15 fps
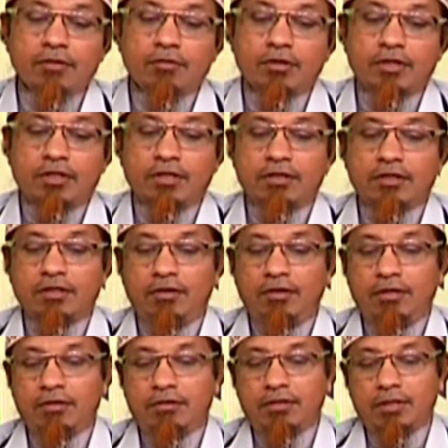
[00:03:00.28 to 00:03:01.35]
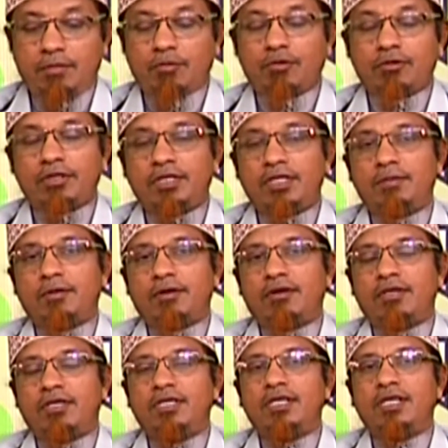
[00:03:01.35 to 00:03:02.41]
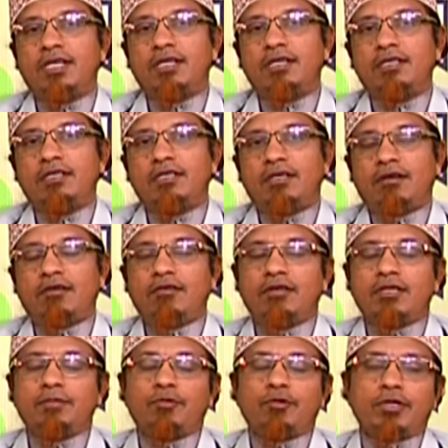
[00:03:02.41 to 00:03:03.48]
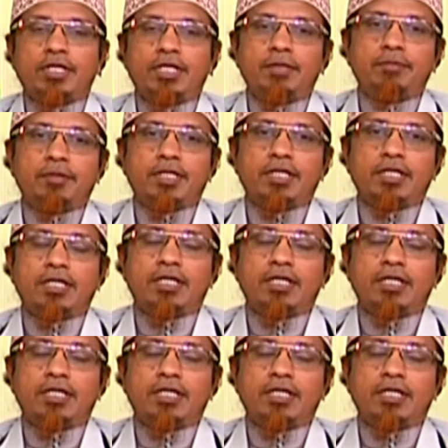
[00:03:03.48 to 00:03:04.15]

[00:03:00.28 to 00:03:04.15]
অত্তাখাজাল্লাহ ইব্রাহিম খালিল আল্লাহ ইব্রাহিমকে